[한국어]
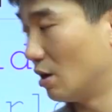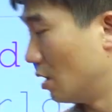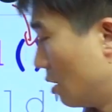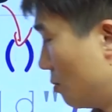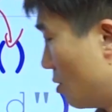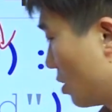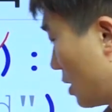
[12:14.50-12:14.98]

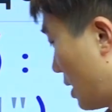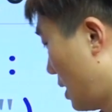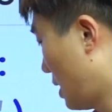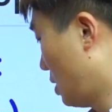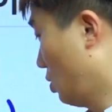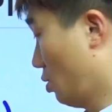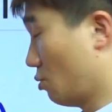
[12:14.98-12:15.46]

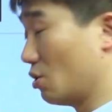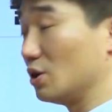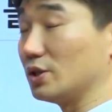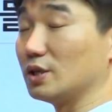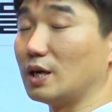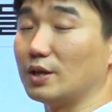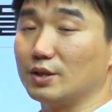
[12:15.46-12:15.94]
뭔가 hello
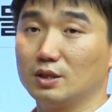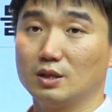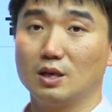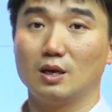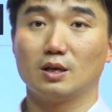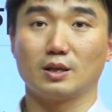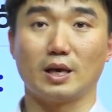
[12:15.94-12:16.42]

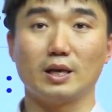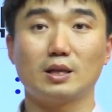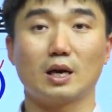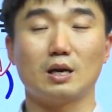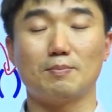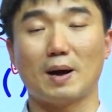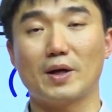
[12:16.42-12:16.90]
world라는
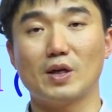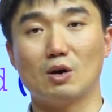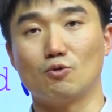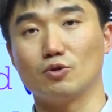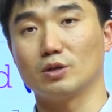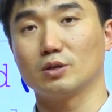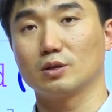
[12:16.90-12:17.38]
데이터를
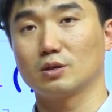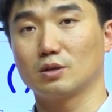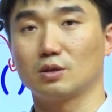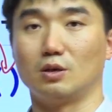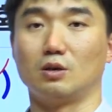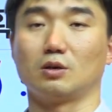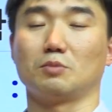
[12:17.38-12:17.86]
받아오는
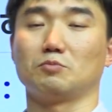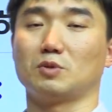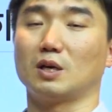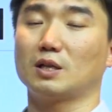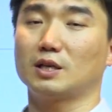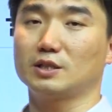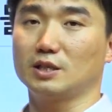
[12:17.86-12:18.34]

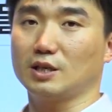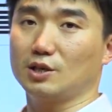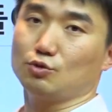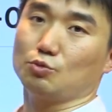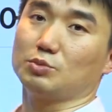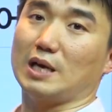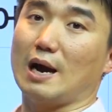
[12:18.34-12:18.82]
겁니다. 사실
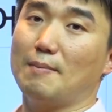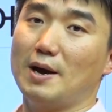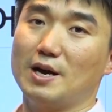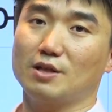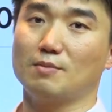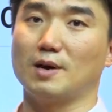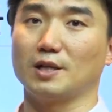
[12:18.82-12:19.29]
이건 좀
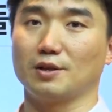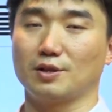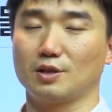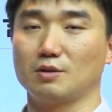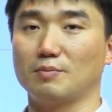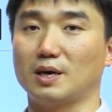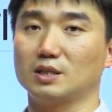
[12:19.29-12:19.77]
자바에서 많이
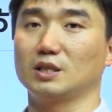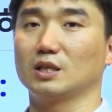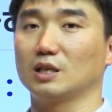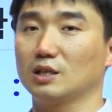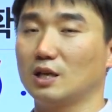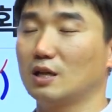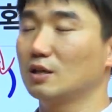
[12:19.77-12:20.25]
쓰는
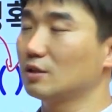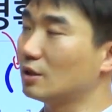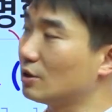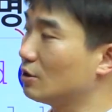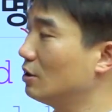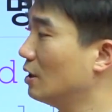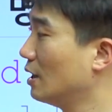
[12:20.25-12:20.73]
방식이긴
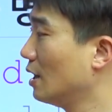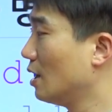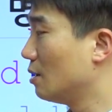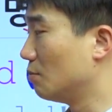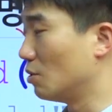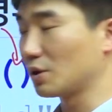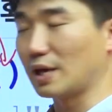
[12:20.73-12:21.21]
하는데요.
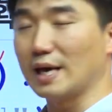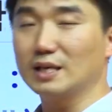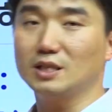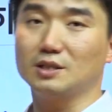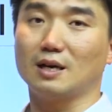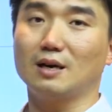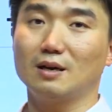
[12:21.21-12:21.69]
뭐
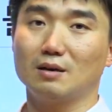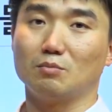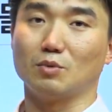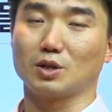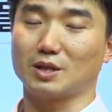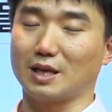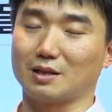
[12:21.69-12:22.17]
get이나
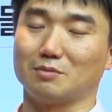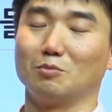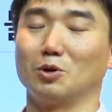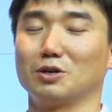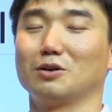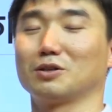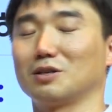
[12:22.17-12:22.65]
뭐 set
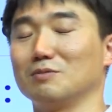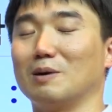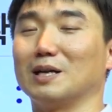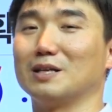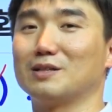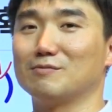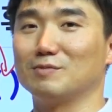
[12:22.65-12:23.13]
뭐 이런 것들을
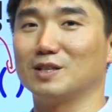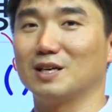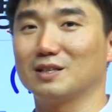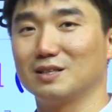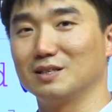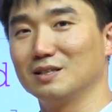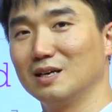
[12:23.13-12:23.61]
많이 씁니다.
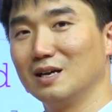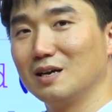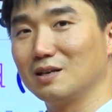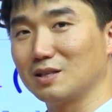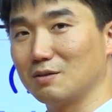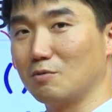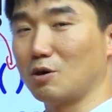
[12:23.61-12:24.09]
하여튼
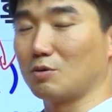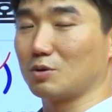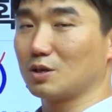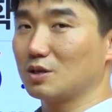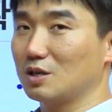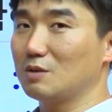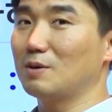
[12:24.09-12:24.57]
근데
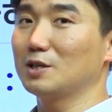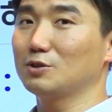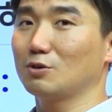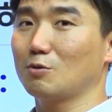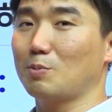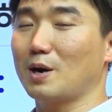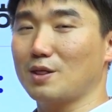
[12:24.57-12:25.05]
뭐
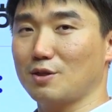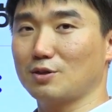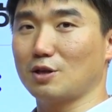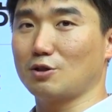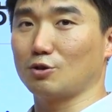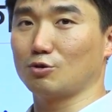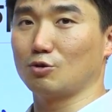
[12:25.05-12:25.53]
일반적으로
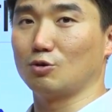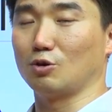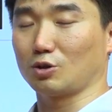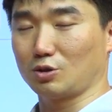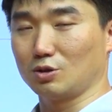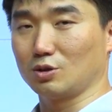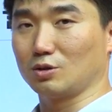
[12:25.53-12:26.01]

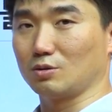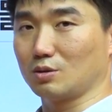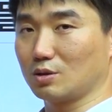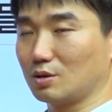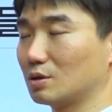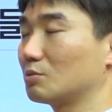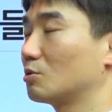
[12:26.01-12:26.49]
파이썬에서도
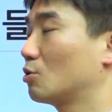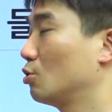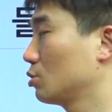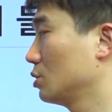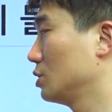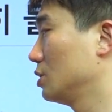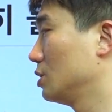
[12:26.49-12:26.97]
어떤
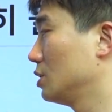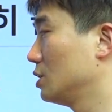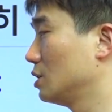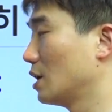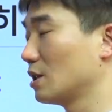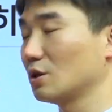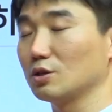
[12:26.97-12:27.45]

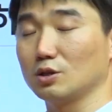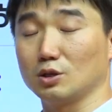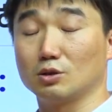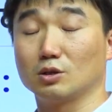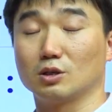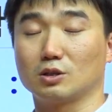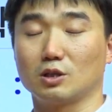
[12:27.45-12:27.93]
코드에서는
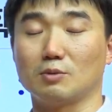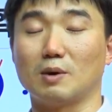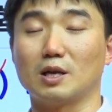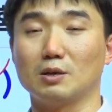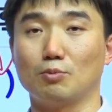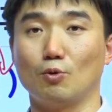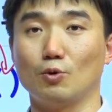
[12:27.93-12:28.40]
이런 것들이
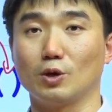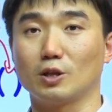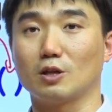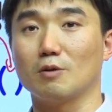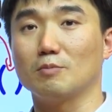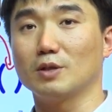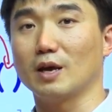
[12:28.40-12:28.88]
많이 보이기
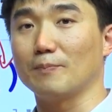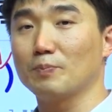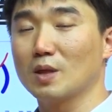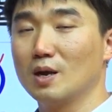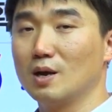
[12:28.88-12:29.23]
때문에,